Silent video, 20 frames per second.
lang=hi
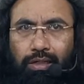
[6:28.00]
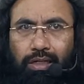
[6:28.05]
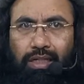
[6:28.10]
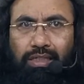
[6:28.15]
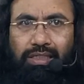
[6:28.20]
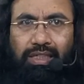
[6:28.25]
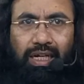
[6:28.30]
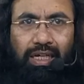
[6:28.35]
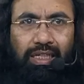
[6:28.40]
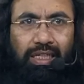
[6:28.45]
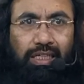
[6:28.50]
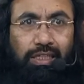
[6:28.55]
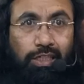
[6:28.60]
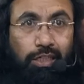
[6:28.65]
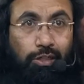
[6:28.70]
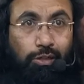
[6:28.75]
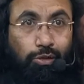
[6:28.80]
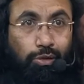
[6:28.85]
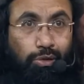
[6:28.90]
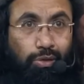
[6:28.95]
ईसाइत
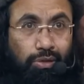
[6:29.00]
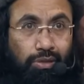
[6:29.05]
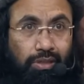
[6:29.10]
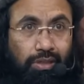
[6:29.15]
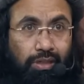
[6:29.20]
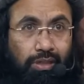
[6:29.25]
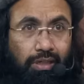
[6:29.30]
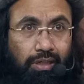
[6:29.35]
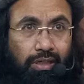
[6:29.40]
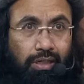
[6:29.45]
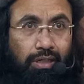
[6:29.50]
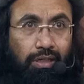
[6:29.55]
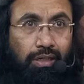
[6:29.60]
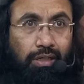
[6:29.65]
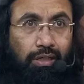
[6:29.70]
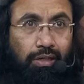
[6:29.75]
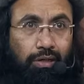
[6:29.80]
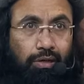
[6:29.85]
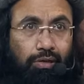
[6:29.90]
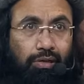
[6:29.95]
की गोद
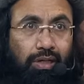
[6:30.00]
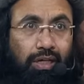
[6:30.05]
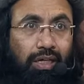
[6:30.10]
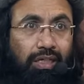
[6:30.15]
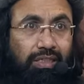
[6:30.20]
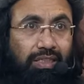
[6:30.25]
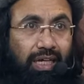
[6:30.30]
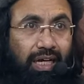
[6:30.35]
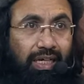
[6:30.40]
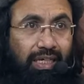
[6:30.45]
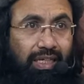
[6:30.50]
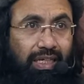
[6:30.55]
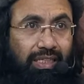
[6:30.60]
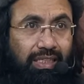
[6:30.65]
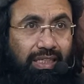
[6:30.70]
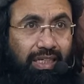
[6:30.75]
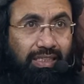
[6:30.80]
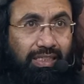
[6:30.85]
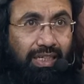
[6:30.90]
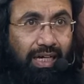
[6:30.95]
और
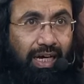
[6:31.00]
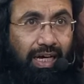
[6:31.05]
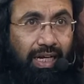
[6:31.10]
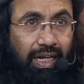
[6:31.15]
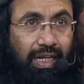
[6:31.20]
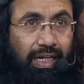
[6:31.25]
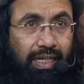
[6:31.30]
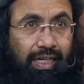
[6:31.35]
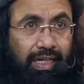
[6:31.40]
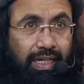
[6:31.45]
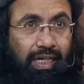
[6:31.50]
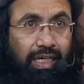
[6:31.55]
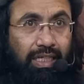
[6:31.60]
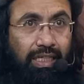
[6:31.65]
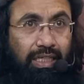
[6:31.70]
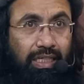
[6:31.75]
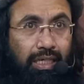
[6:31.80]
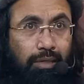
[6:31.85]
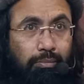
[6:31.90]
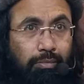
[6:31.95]
ईसाइत का सहारा लेना
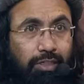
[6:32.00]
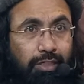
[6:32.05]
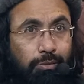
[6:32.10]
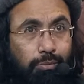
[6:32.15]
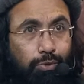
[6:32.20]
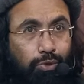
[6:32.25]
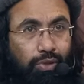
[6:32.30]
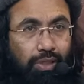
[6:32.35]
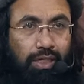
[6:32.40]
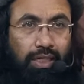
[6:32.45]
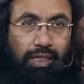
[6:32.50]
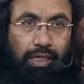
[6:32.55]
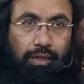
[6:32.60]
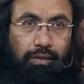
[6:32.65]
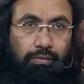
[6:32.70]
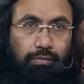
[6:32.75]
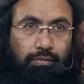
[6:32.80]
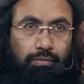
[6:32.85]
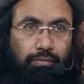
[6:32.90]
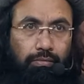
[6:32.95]
इनकी मजबूरी है
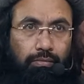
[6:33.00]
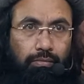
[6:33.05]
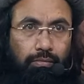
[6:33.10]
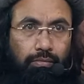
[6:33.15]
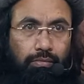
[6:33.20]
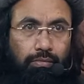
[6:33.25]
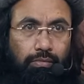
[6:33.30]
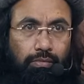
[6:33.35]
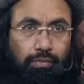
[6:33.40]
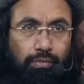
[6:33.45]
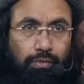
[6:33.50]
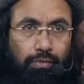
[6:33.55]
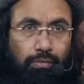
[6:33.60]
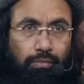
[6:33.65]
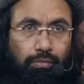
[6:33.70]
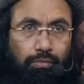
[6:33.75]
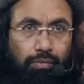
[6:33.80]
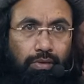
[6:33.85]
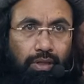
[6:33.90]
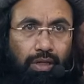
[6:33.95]

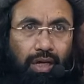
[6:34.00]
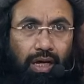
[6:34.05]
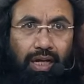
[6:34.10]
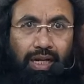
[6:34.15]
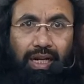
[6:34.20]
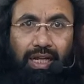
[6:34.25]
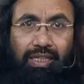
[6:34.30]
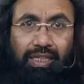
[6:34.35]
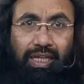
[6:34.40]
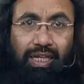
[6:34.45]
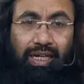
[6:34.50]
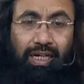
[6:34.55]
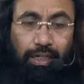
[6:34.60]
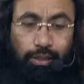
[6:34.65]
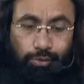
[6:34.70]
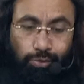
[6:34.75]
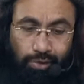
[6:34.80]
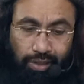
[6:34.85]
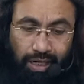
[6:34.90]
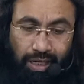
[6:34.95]
अल्लाह ताला
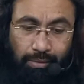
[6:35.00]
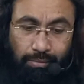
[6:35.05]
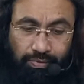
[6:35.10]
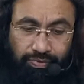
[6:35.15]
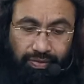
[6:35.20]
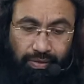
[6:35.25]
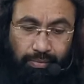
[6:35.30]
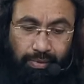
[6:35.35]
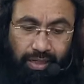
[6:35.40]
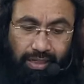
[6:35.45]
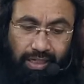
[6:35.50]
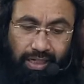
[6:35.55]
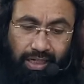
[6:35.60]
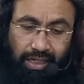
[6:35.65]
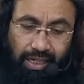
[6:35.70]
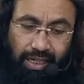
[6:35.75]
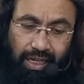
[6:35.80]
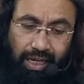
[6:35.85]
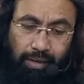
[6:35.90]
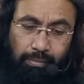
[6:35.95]
ने कुरान में फरमाया कि
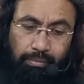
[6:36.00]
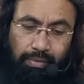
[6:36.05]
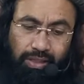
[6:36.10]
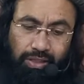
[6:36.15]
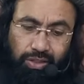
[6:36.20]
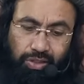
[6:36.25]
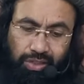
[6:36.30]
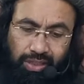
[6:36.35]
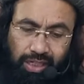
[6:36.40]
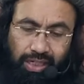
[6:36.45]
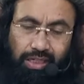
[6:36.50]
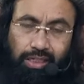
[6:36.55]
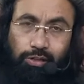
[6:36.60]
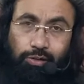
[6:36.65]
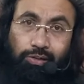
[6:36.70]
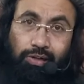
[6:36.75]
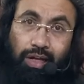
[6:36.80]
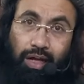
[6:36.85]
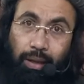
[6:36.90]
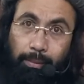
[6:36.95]
क़यामत तक
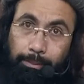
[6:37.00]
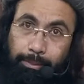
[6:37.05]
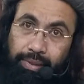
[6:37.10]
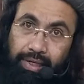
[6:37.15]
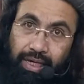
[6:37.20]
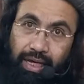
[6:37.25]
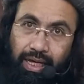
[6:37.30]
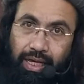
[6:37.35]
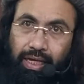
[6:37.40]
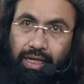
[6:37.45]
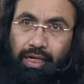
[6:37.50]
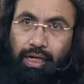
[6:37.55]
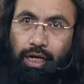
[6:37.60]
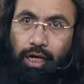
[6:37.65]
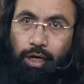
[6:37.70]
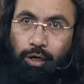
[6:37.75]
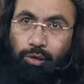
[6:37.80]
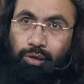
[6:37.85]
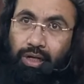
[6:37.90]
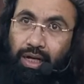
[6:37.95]
और अब भी आएगा
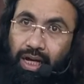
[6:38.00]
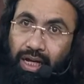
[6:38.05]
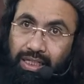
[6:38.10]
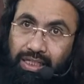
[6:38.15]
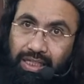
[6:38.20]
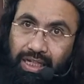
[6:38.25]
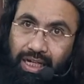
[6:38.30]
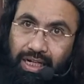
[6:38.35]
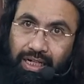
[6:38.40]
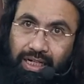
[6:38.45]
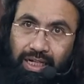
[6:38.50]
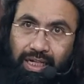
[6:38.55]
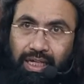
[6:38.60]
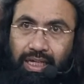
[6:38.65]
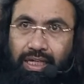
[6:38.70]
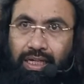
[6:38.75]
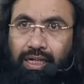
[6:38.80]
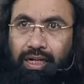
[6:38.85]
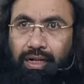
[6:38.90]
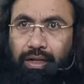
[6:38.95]
और आता
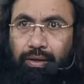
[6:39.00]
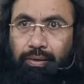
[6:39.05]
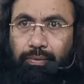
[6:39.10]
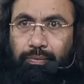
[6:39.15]
रहेगा